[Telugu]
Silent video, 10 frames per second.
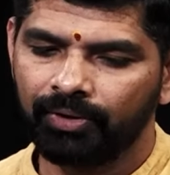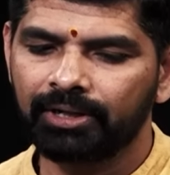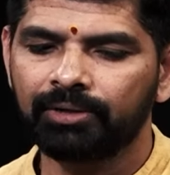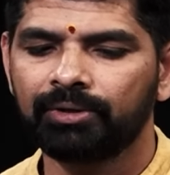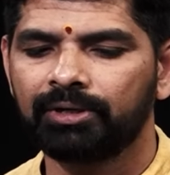
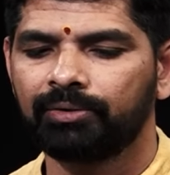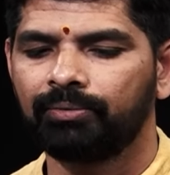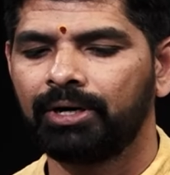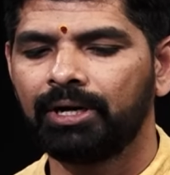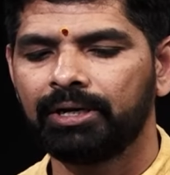పేద ఉండటం
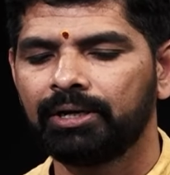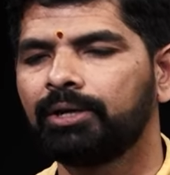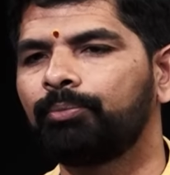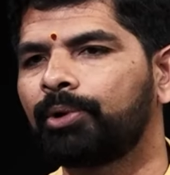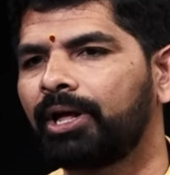వల్ల
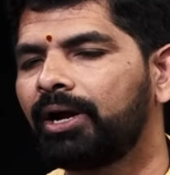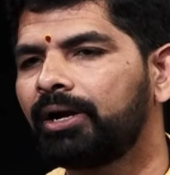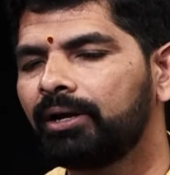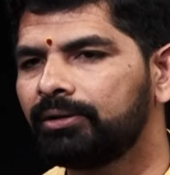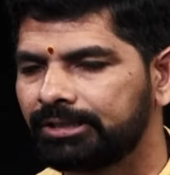వీళ్ళకి ప్రయాణాలు